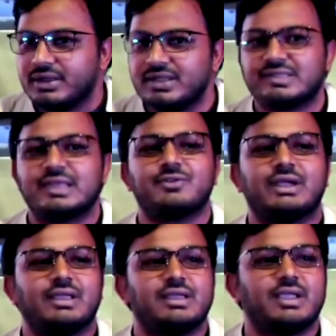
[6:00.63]
रिजर्व
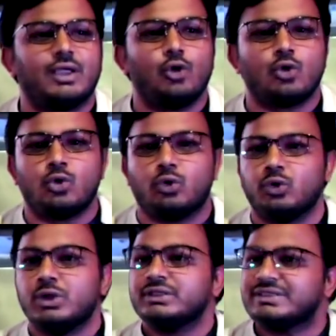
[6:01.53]
कैटेगरी के लोगों
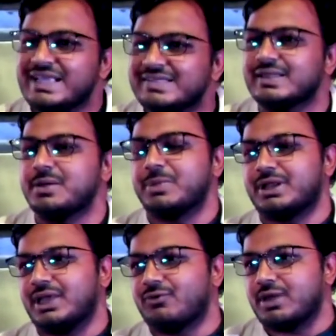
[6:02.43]
को 30
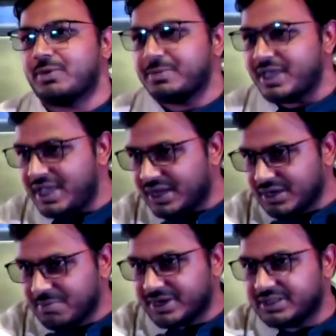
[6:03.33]
नंबर के वाइवा में एक
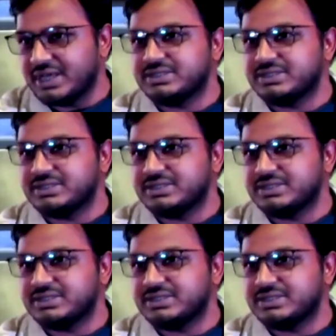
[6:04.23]
नंबर दिया